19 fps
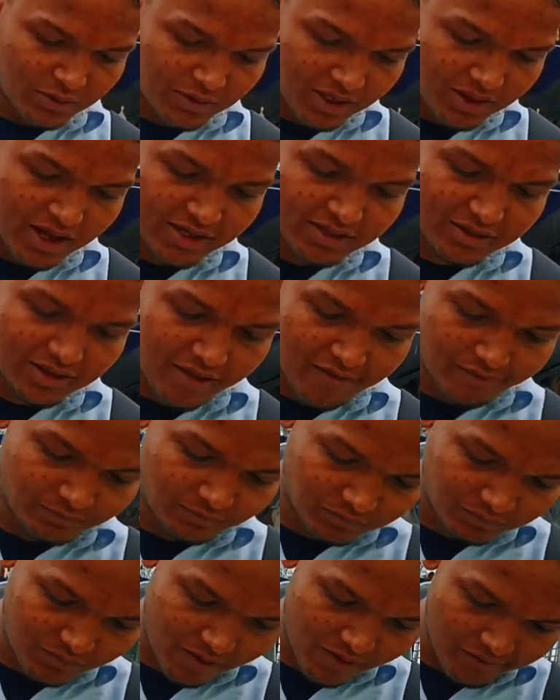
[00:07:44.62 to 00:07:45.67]
जबरदस्त
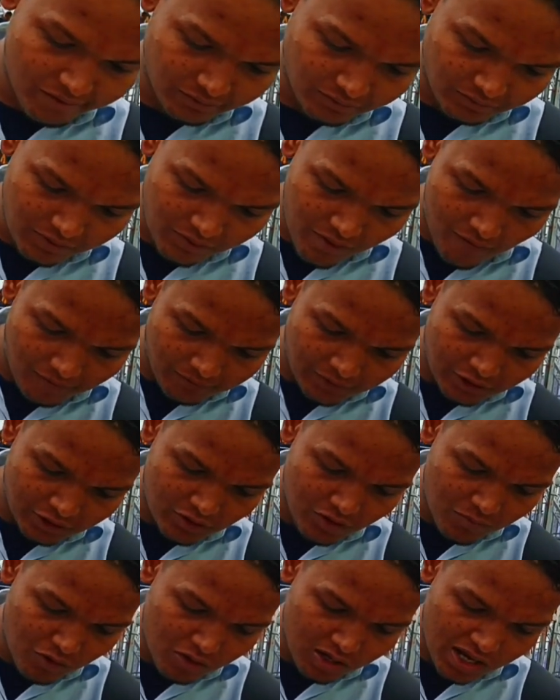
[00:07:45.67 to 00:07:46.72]

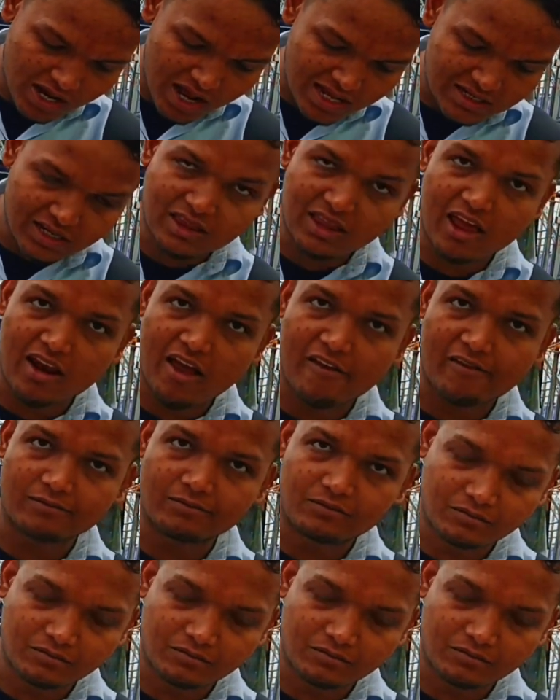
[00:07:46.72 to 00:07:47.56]
इसको मोड़ के खा सकते हैं ना